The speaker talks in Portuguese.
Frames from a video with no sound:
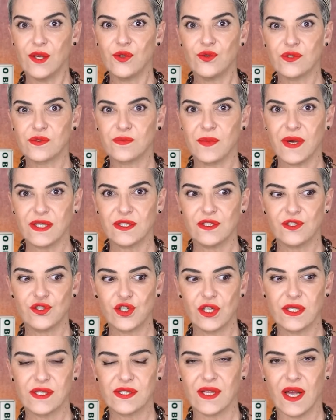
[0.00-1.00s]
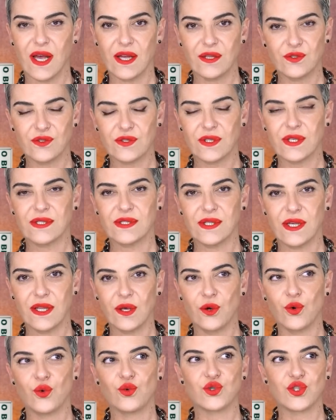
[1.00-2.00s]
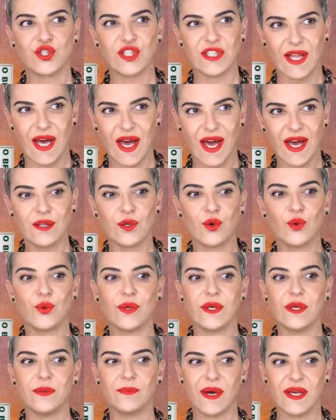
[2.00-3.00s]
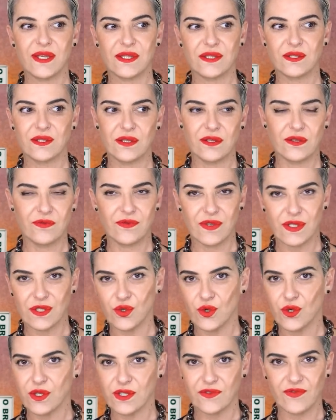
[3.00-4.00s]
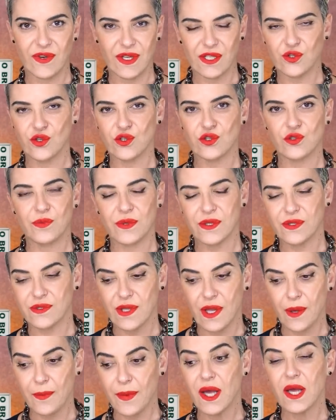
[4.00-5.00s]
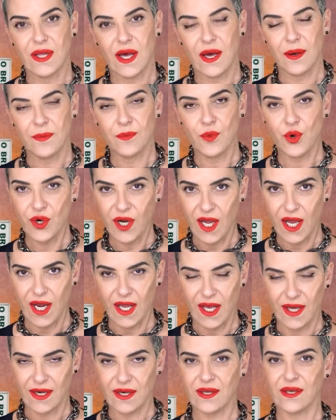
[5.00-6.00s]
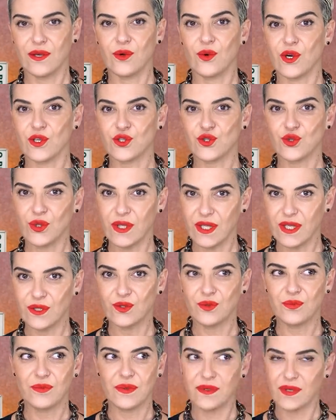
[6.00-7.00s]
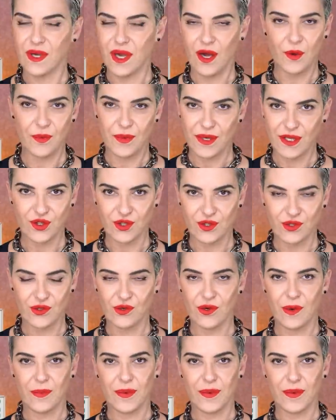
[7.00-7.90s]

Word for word: E os mais estilizados, que seriam os de nylon e mais invenções e variações do mesmo tema, da Moncler, que eu acho lindo, realmente eu sou